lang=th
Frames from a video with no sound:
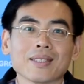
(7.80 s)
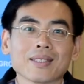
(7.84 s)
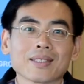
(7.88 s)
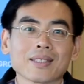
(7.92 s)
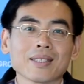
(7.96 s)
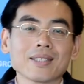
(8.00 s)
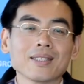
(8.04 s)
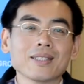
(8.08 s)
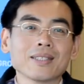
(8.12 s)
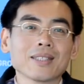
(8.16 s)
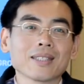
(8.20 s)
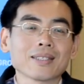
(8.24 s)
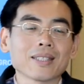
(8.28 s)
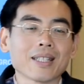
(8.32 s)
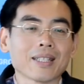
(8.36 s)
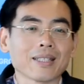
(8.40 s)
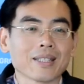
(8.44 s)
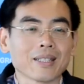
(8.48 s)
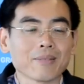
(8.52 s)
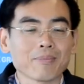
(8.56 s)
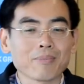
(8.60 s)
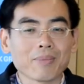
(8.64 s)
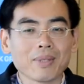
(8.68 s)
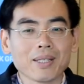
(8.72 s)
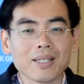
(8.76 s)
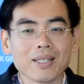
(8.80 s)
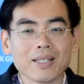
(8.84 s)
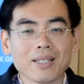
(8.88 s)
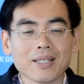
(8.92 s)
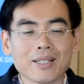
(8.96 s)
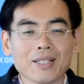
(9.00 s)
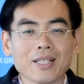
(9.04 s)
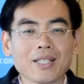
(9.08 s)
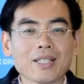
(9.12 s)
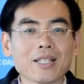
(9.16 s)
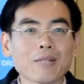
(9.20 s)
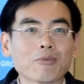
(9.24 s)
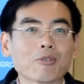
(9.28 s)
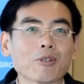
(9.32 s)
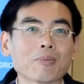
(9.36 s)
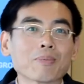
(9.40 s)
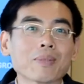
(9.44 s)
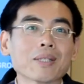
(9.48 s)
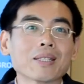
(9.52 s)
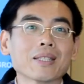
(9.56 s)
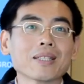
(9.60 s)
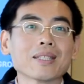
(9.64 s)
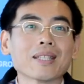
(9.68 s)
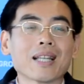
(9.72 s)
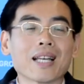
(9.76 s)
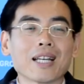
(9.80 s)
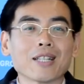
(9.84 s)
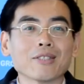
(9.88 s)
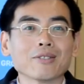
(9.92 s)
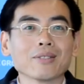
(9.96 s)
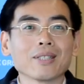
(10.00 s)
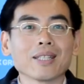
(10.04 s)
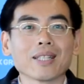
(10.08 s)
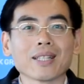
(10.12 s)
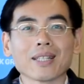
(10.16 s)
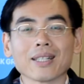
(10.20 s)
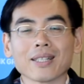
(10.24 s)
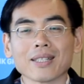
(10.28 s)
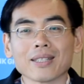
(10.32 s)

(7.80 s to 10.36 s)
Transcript: ก็คือตั้งแต่ในปี 20 กว่าปีที่แล้วเนี่ย